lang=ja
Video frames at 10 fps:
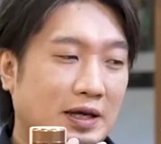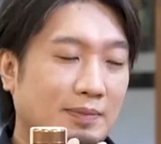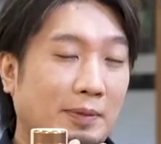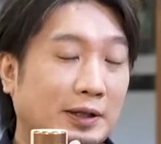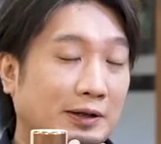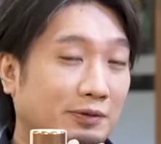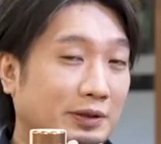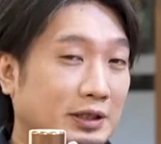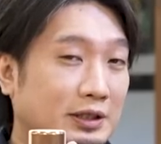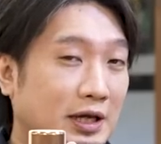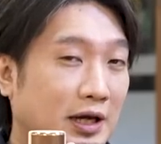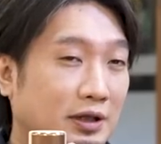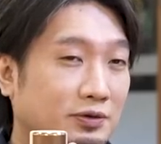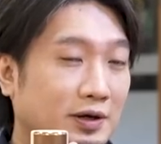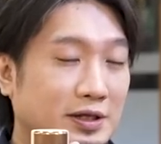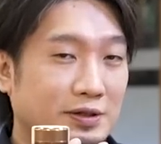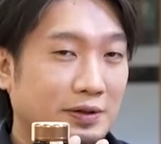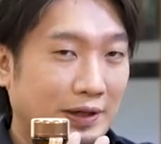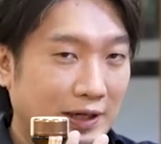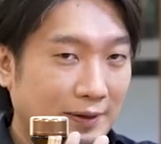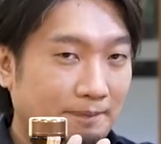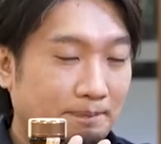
今まで飲んできたデュアーズよりはね、